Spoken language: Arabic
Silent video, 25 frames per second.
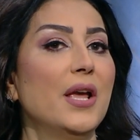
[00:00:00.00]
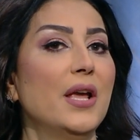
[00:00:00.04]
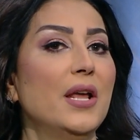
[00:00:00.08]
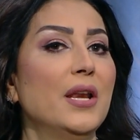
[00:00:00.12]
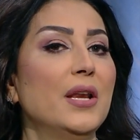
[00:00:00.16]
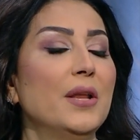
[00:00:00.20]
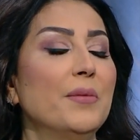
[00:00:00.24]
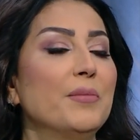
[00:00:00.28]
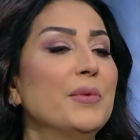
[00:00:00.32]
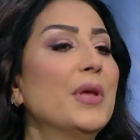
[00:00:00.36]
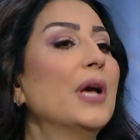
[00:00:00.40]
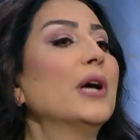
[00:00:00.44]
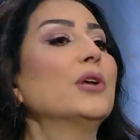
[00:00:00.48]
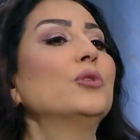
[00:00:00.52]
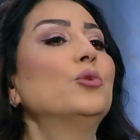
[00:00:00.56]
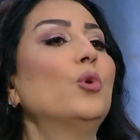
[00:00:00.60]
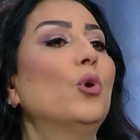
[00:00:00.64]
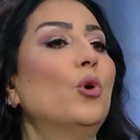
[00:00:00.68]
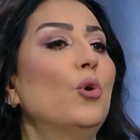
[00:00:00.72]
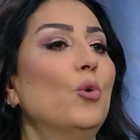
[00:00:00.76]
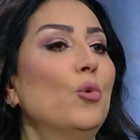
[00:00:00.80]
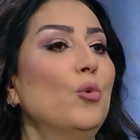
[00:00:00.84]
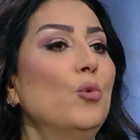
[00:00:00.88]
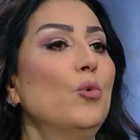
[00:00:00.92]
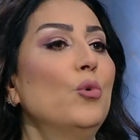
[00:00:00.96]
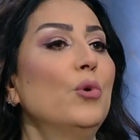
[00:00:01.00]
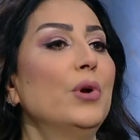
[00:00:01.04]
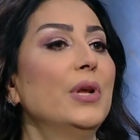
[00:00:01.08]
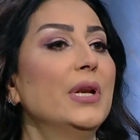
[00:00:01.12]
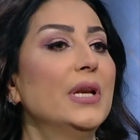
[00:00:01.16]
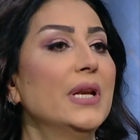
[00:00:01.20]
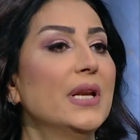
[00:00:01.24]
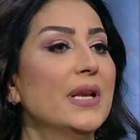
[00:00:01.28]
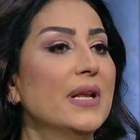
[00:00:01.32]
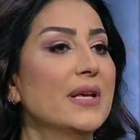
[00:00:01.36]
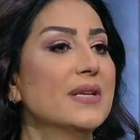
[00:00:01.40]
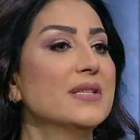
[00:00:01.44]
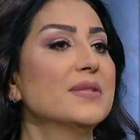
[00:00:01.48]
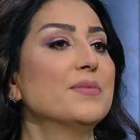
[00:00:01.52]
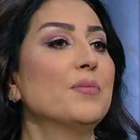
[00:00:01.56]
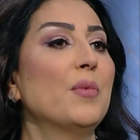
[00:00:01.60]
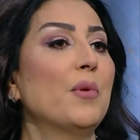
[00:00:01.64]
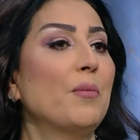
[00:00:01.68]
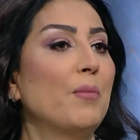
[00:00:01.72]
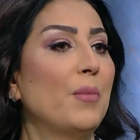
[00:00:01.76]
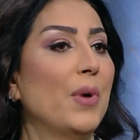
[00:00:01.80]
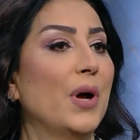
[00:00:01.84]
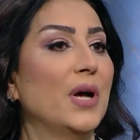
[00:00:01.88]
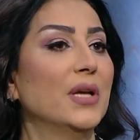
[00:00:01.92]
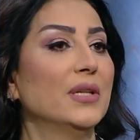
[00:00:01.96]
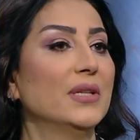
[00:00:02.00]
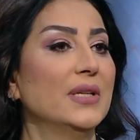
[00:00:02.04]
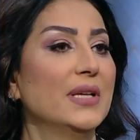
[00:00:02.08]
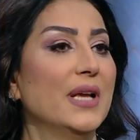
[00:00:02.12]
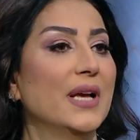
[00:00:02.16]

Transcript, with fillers: اللي بياخدوا حقوق الناس من بعض